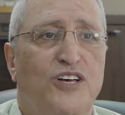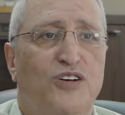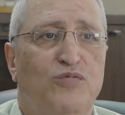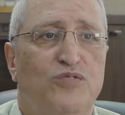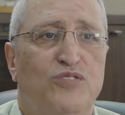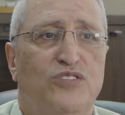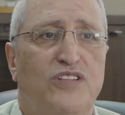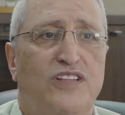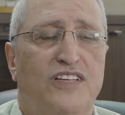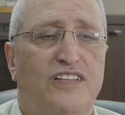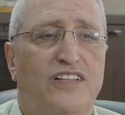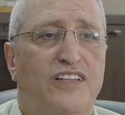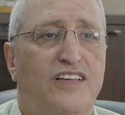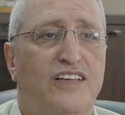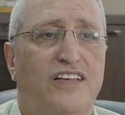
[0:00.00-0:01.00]
وصلت
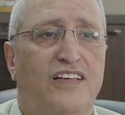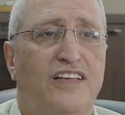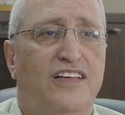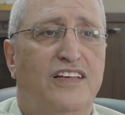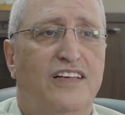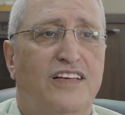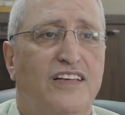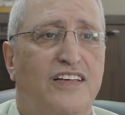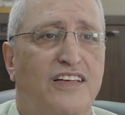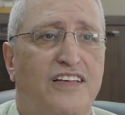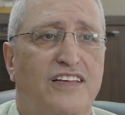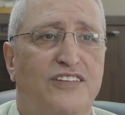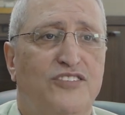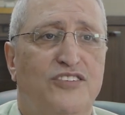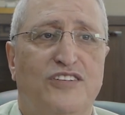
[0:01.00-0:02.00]

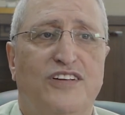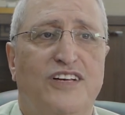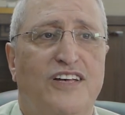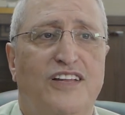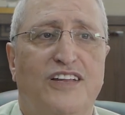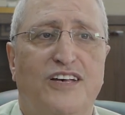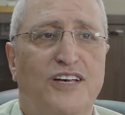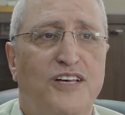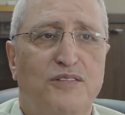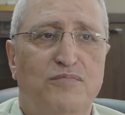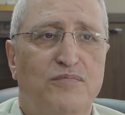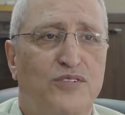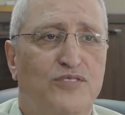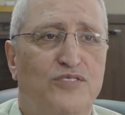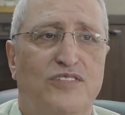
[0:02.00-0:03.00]
لجراحة
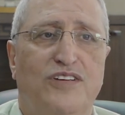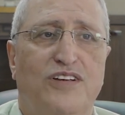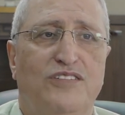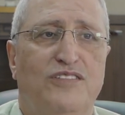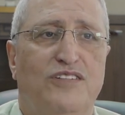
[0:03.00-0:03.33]
العامة وجراحة